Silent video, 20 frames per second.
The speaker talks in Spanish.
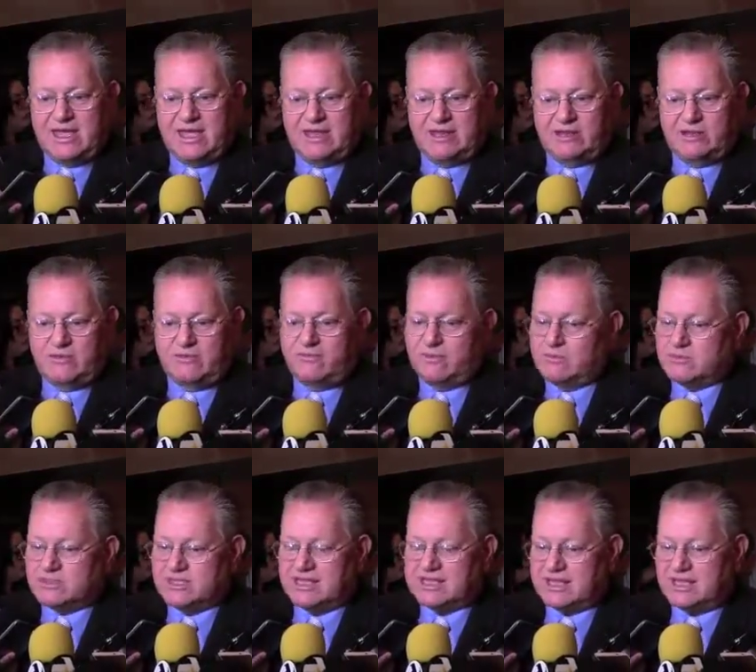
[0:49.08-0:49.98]
no
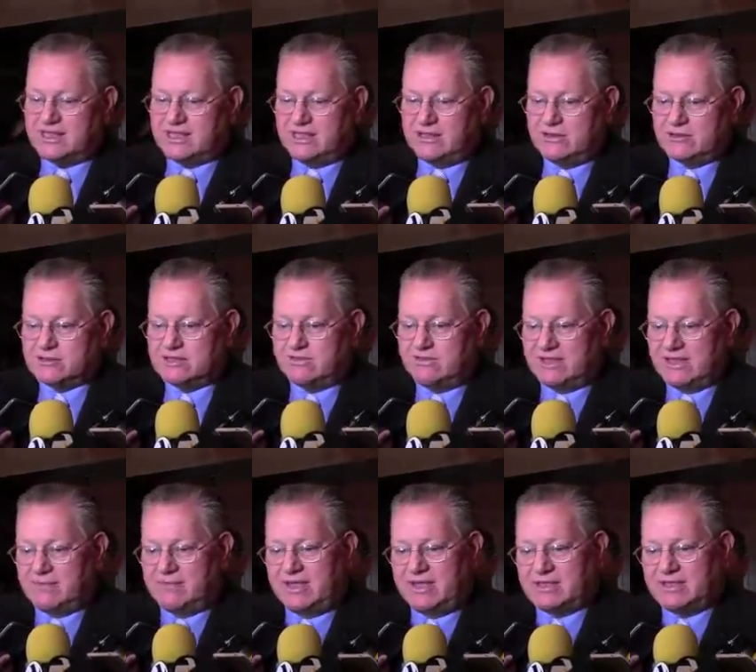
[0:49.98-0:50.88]
fuimos atendidos
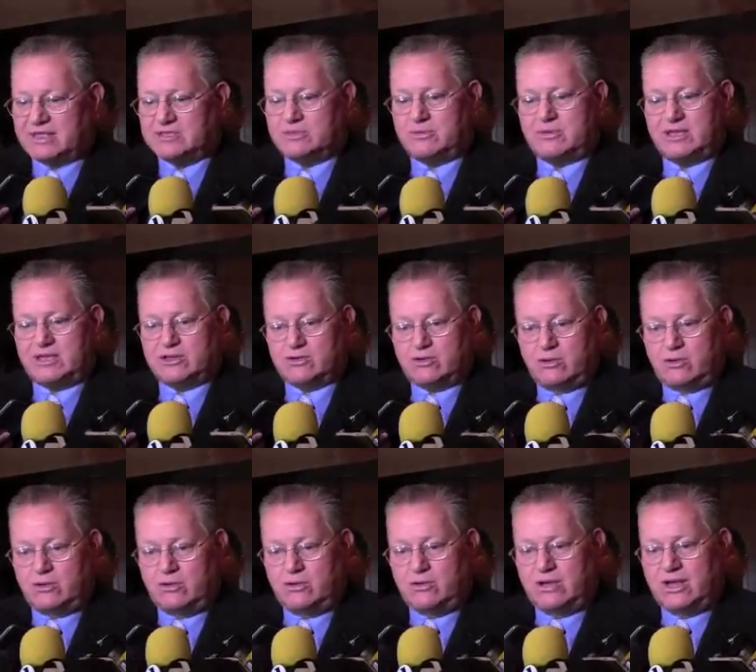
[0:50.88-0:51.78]
debidamente, sobre
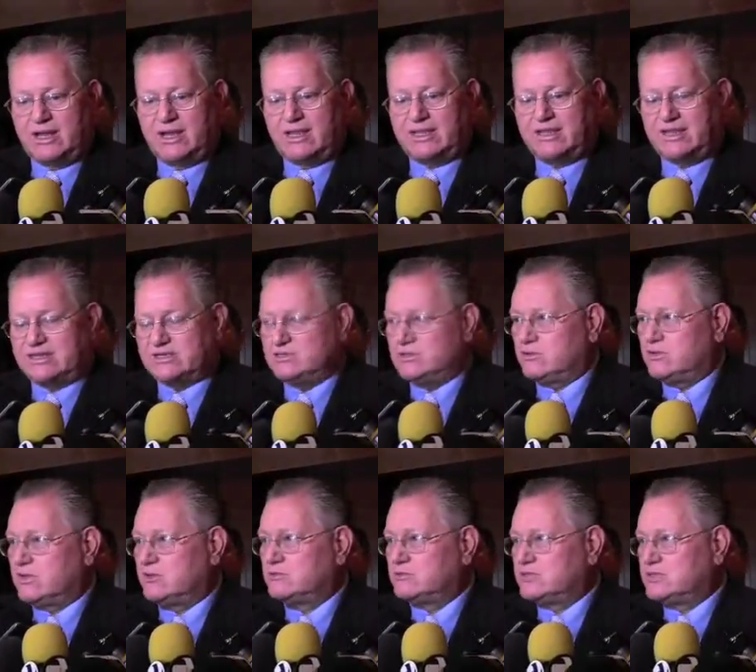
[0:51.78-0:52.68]
todo en la
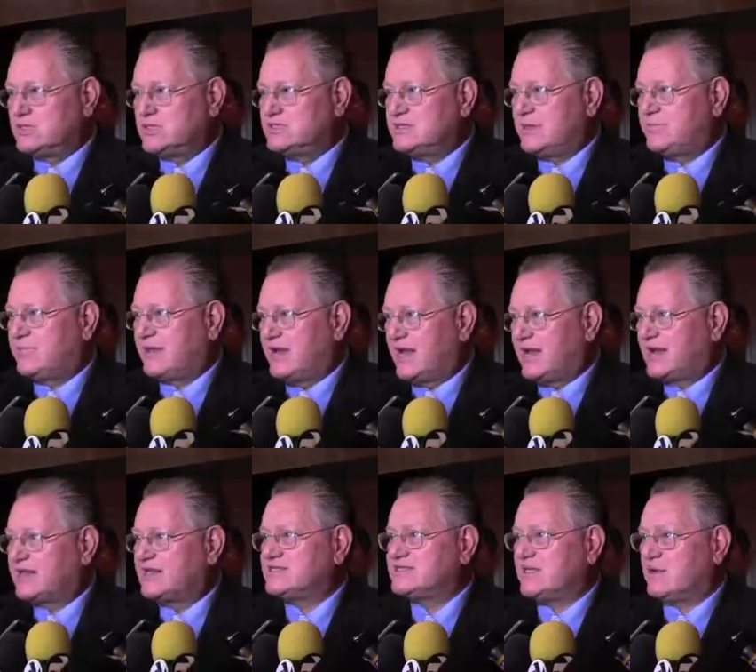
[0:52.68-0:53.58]
Dirección de Justicia
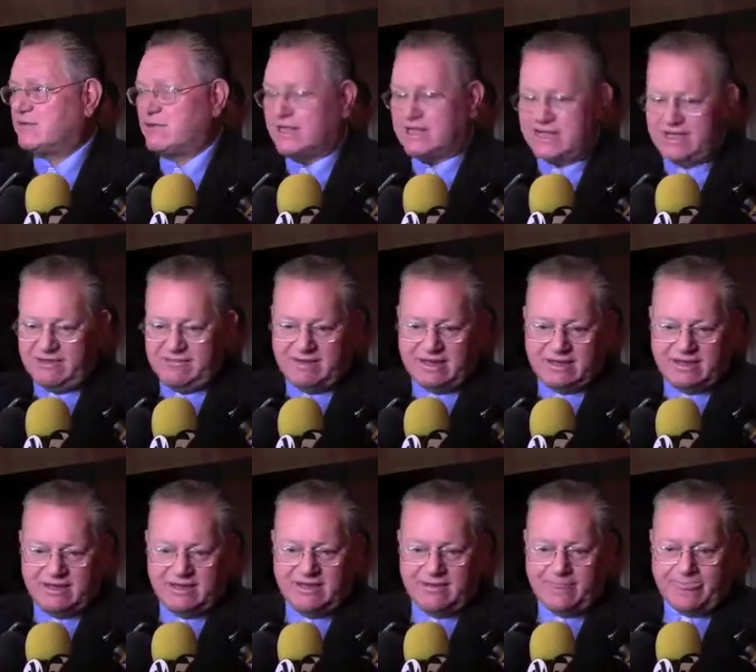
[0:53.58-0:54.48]
Penal Restaurativa.
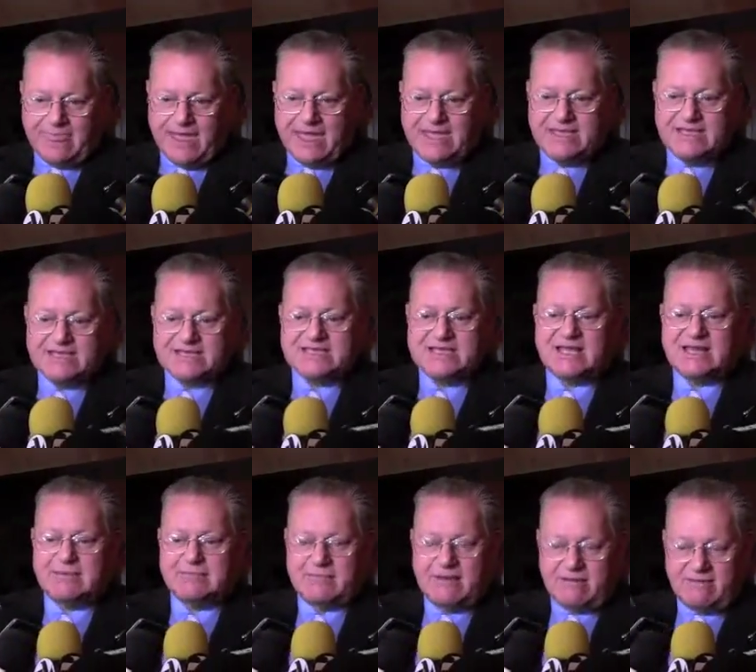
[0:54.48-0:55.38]
Ahí
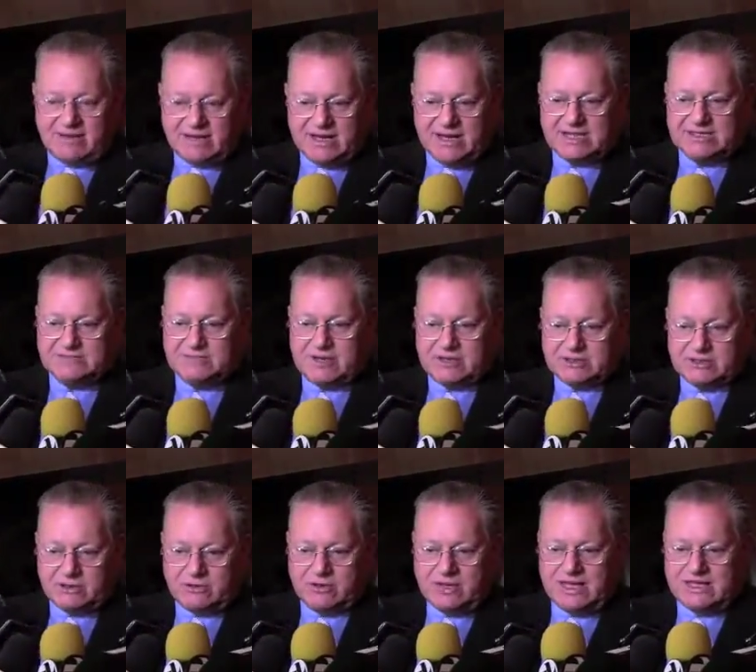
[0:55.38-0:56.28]
desanimaban a las
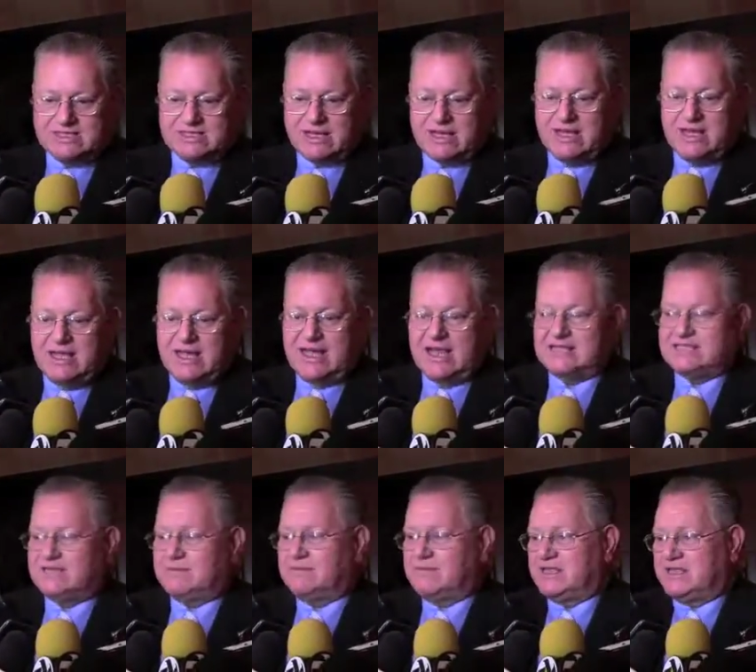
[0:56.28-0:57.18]
personas,
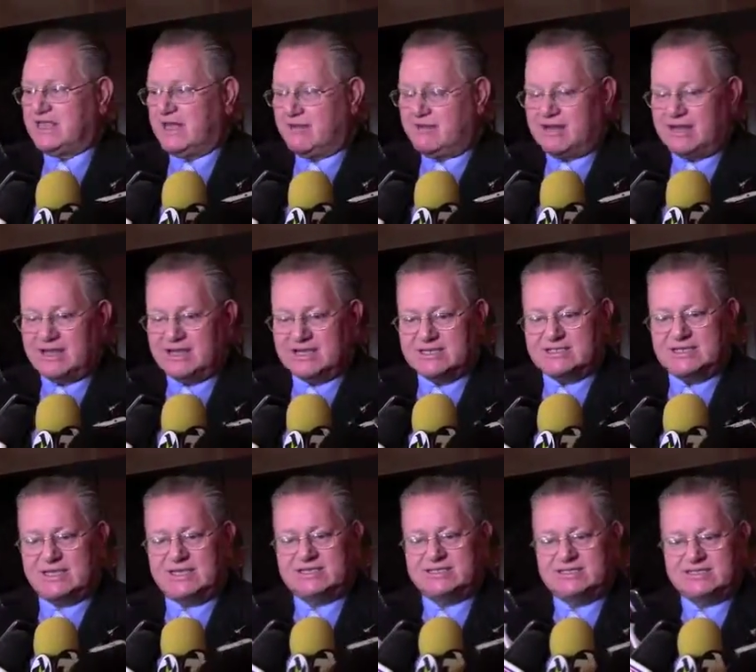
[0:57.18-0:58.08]
las invitaban a que
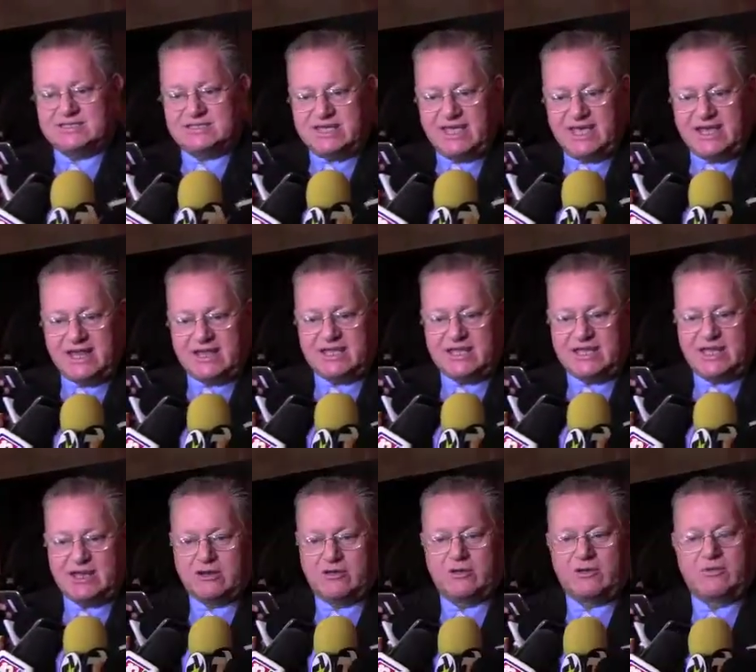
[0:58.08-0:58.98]
se desistieran,
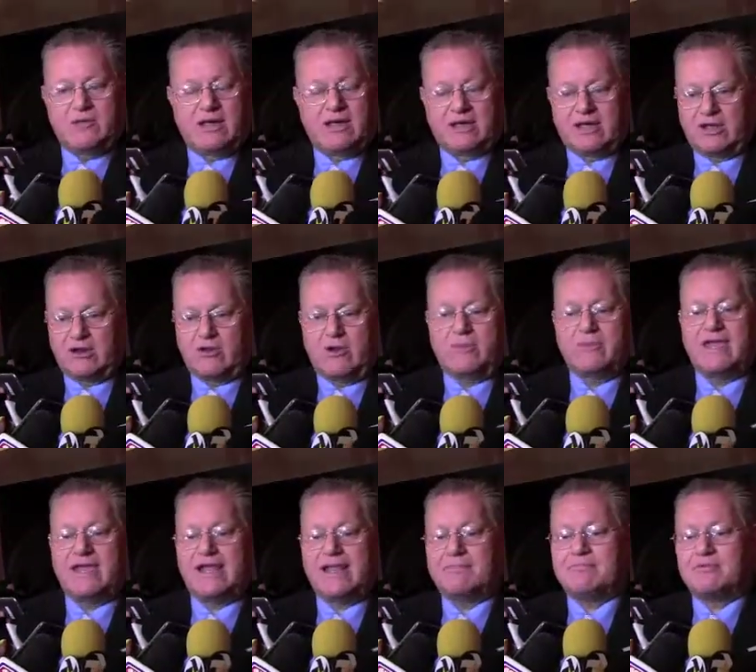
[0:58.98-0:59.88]
que no, iba, que no
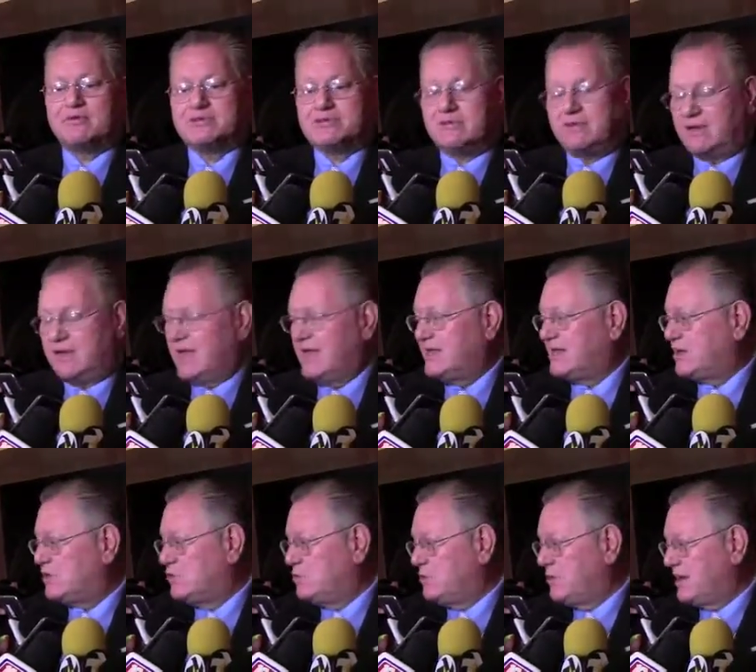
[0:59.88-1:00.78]
había la posibilidad
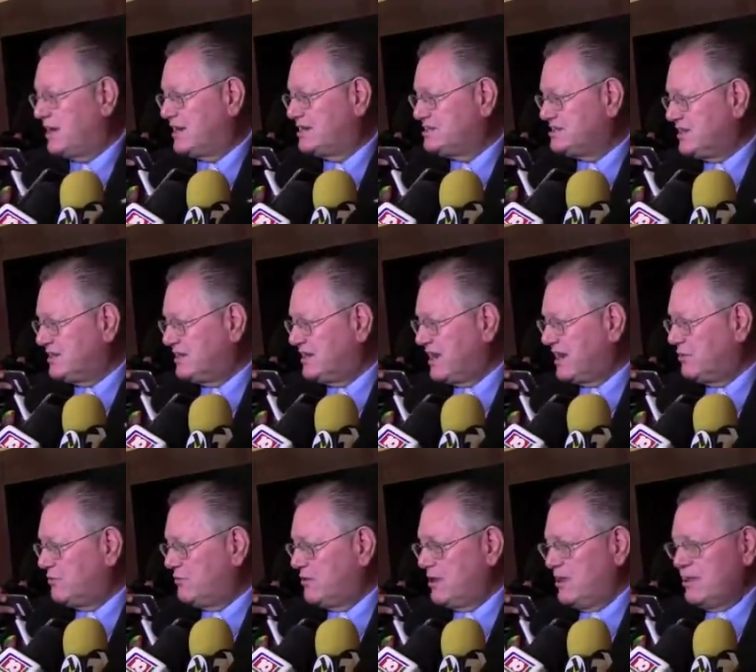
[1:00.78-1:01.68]
de recuperar ese
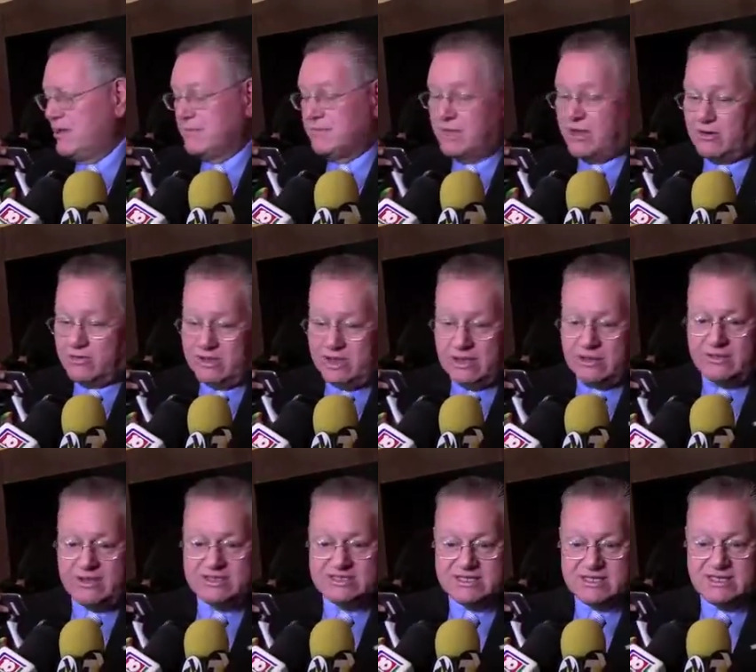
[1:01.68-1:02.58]
dinero. Pero
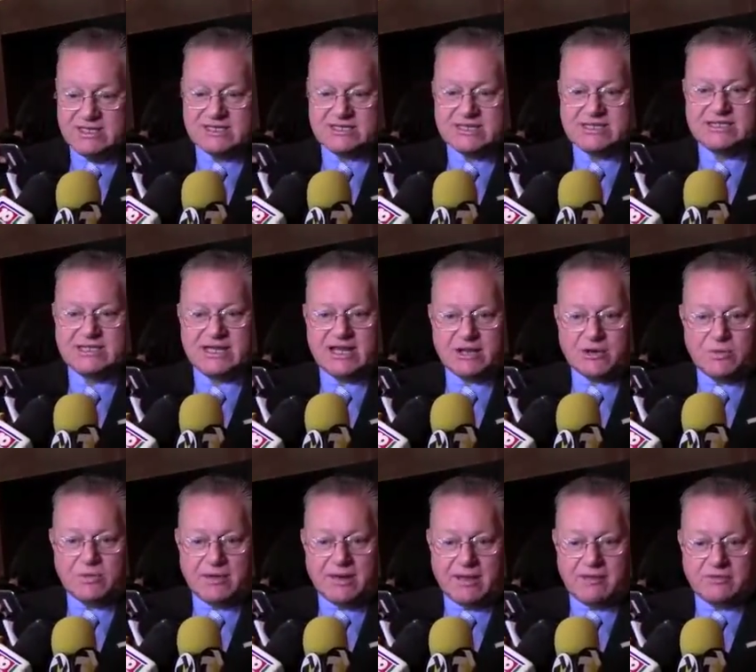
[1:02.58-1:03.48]
quiero decirles que sí
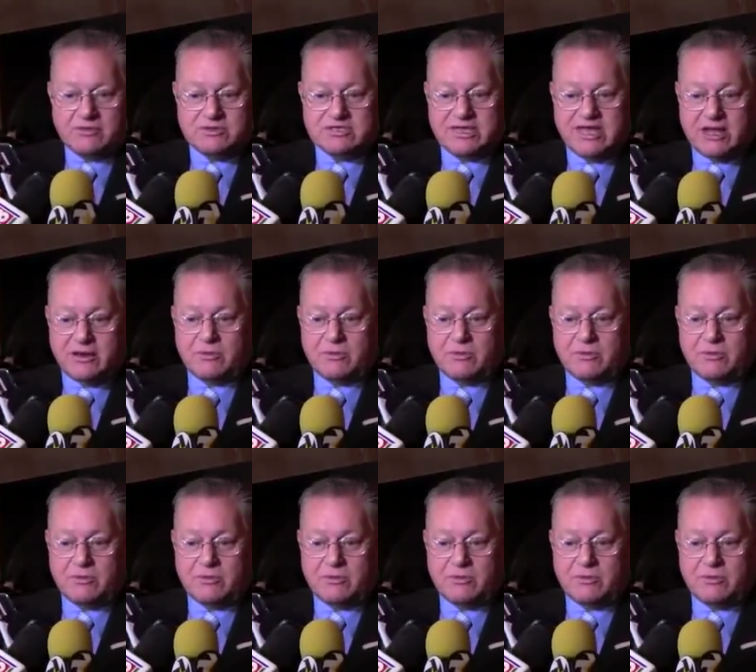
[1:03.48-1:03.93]
recuperamos dinero,